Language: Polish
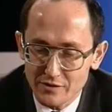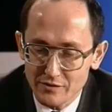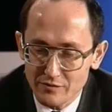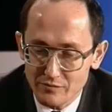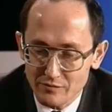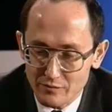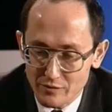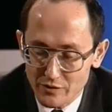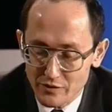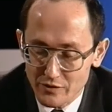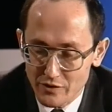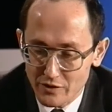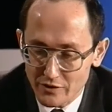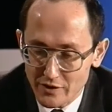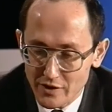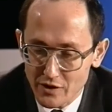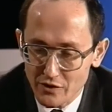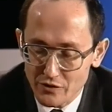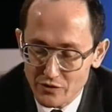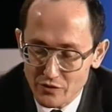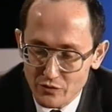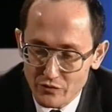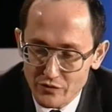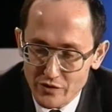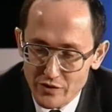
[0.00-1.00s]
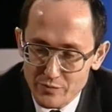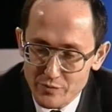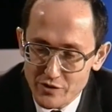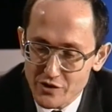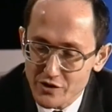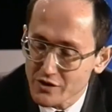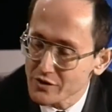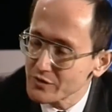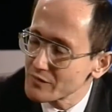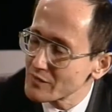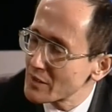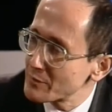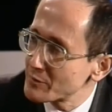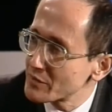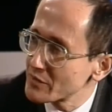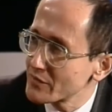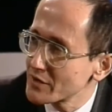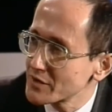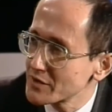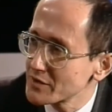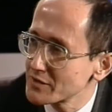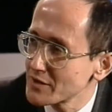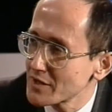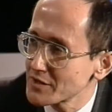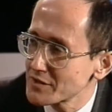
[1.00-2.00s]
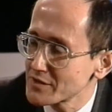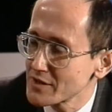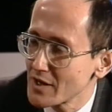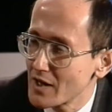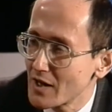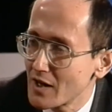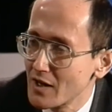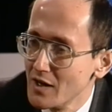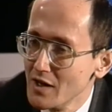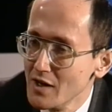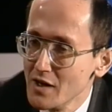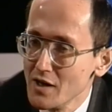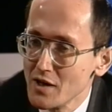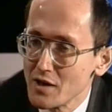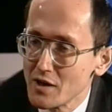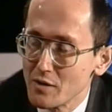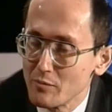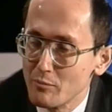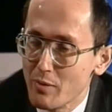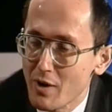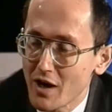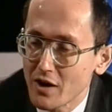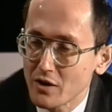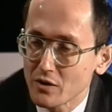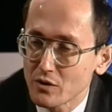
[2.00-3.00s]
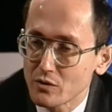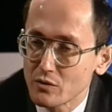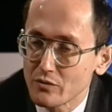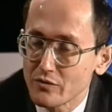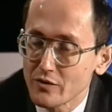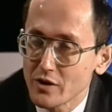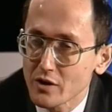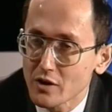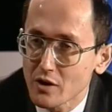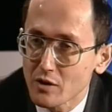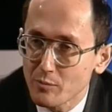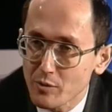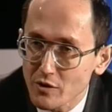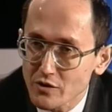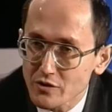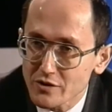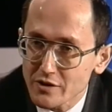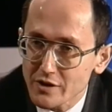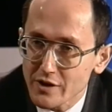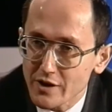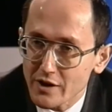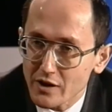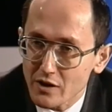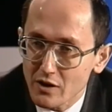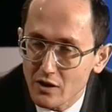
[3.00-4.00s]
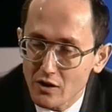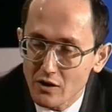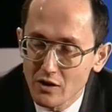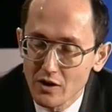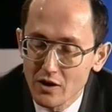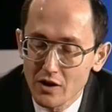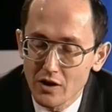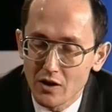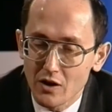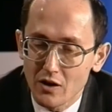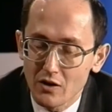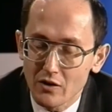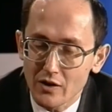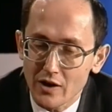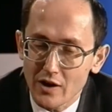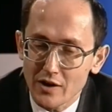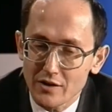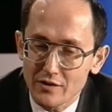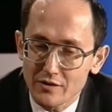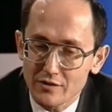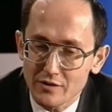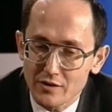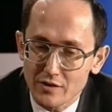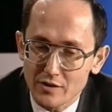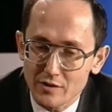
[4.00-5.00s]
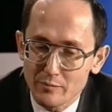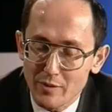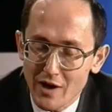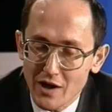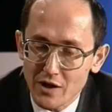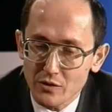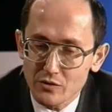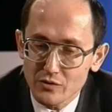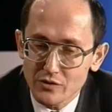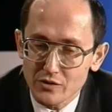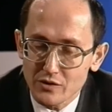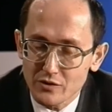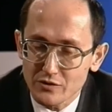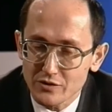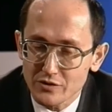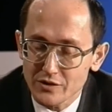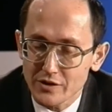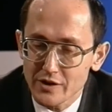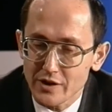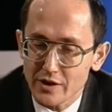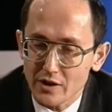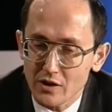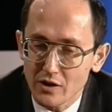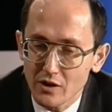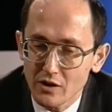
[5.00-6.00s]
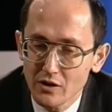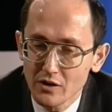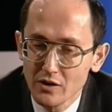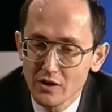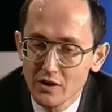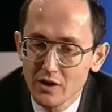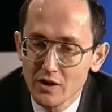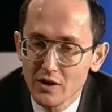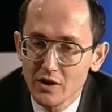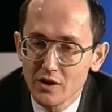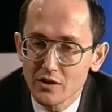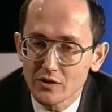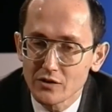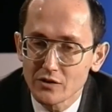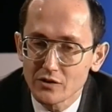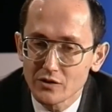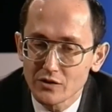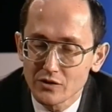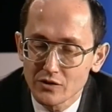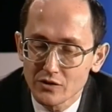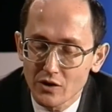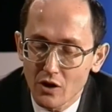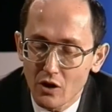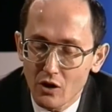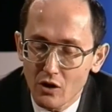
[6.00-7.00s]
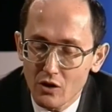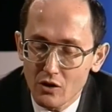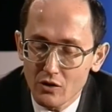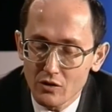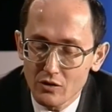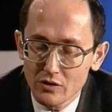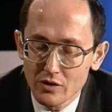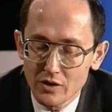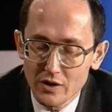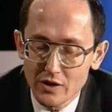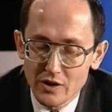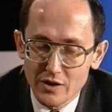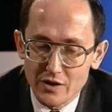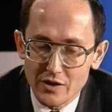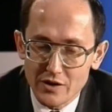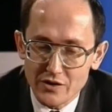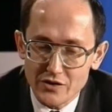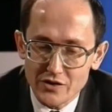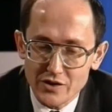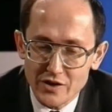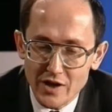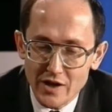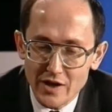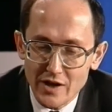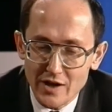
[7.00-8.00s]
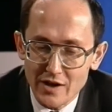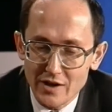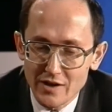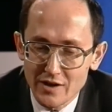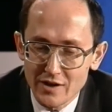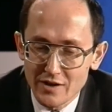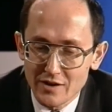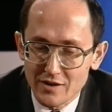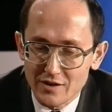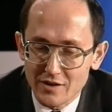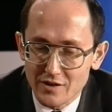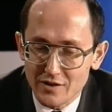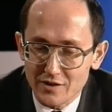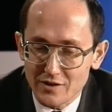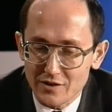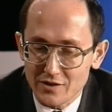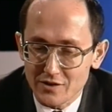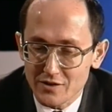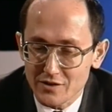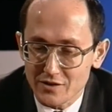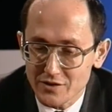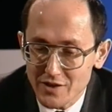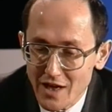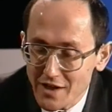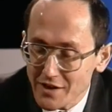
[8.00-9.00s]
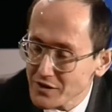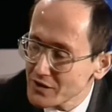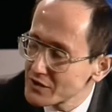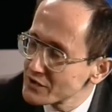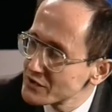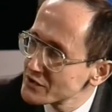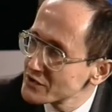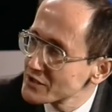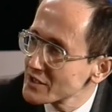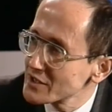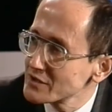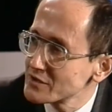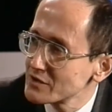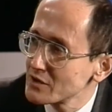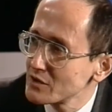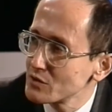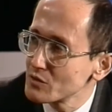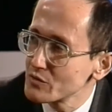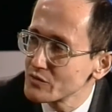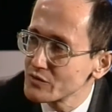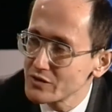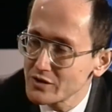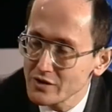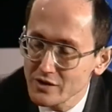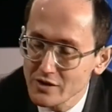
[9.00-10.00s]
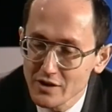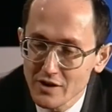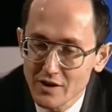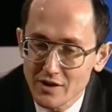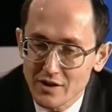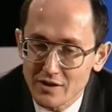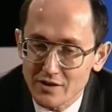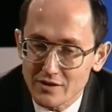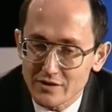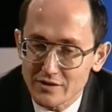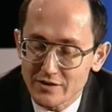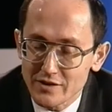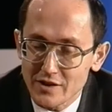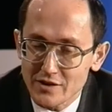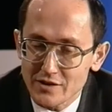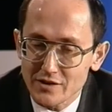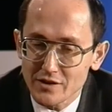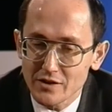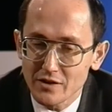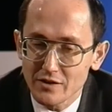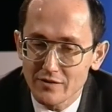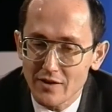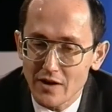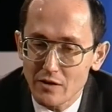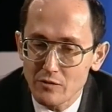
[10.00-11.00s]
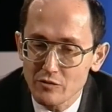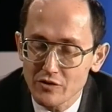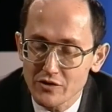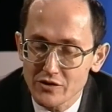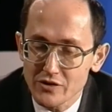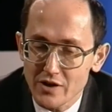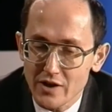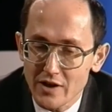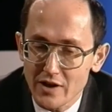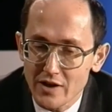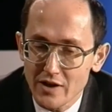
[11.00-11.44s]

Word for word: i do tego się również przyczyniła prywatyzacja Banku Wielkopolskiego oraz e, Banku Śląskiego, to, że e, setki tysięcy ludzi zdecydowały się